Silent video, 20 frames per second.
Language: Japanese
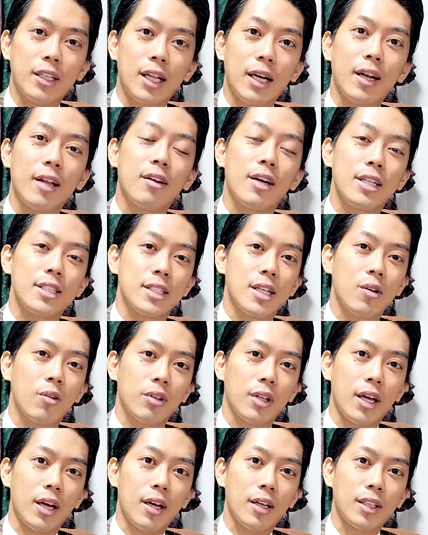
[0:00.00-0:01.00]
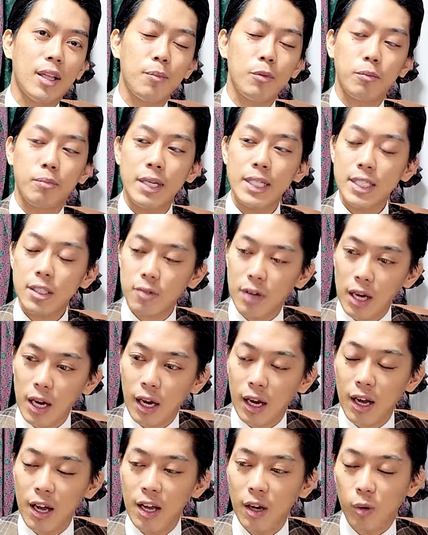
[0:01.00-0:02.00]
になれるはずなので多分まず
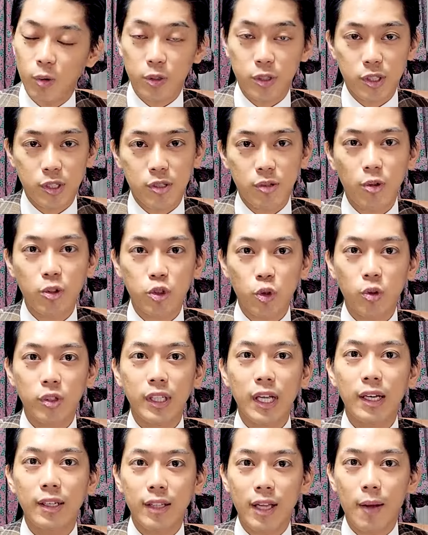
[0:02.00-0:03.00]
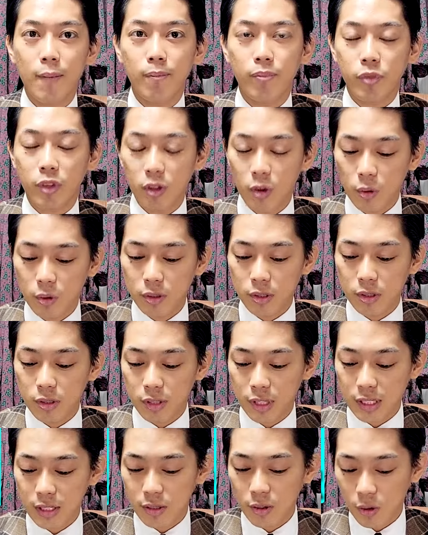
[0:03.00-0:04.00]
はこの素の状態で共通
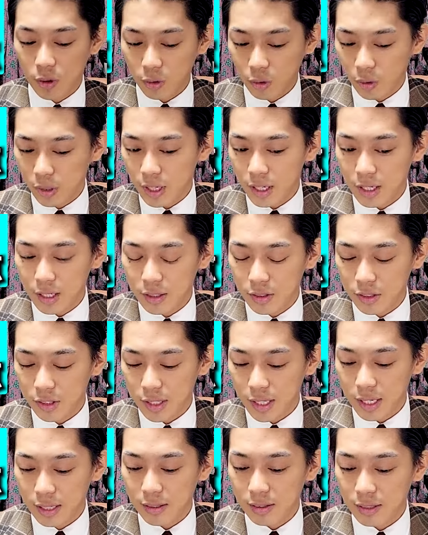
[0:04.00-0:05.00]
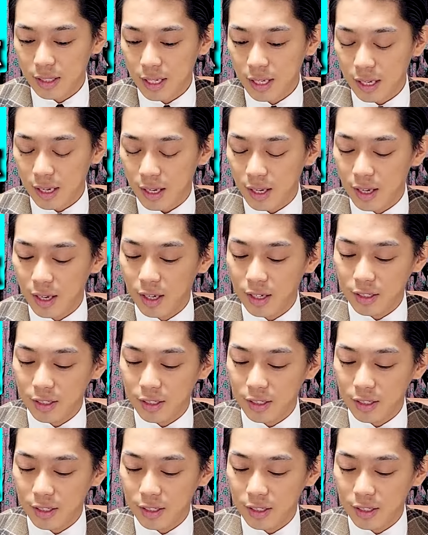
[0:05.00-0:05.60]
テスト用のトレーニングしてなくて